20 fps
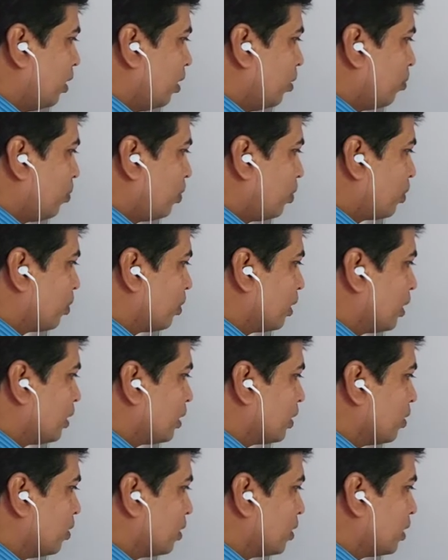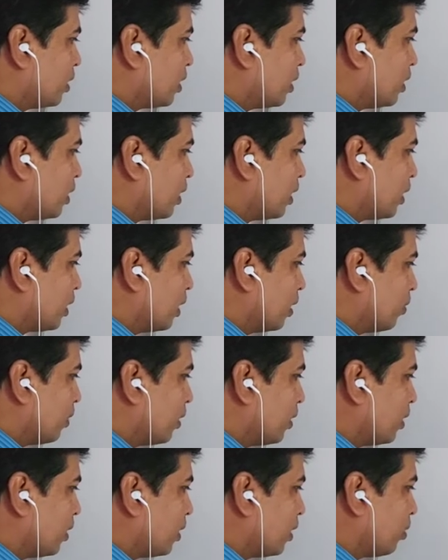প্রোটন আছে কয়টা সেটা আগে আমরা
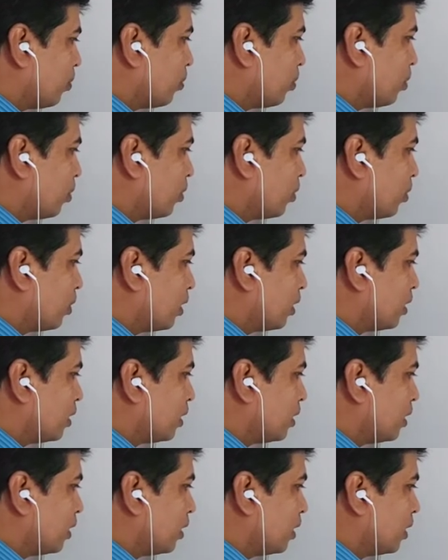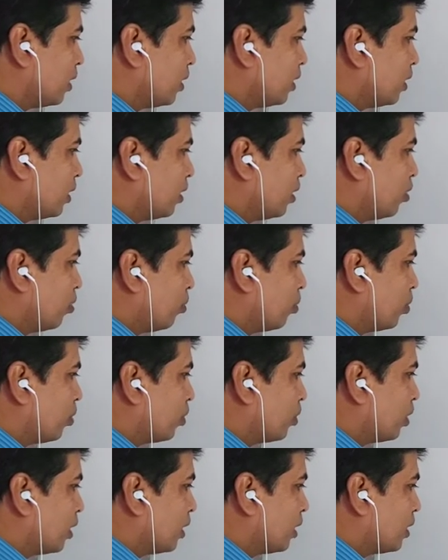দেখি প্রোটন আছে
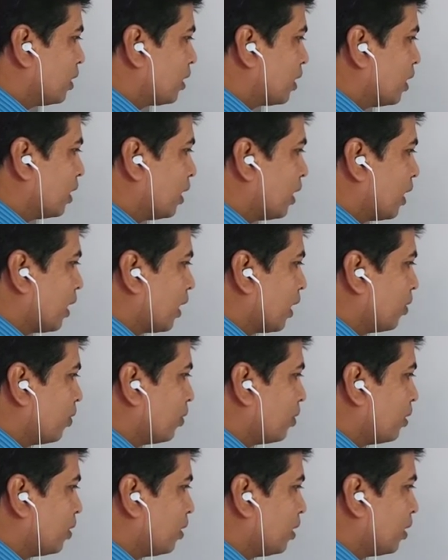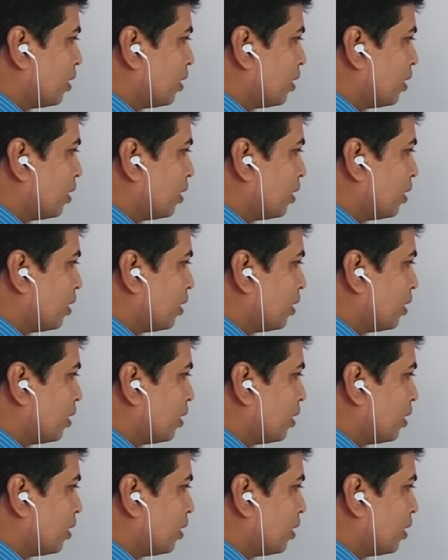প্রোটন আছে এখানে এগারোটি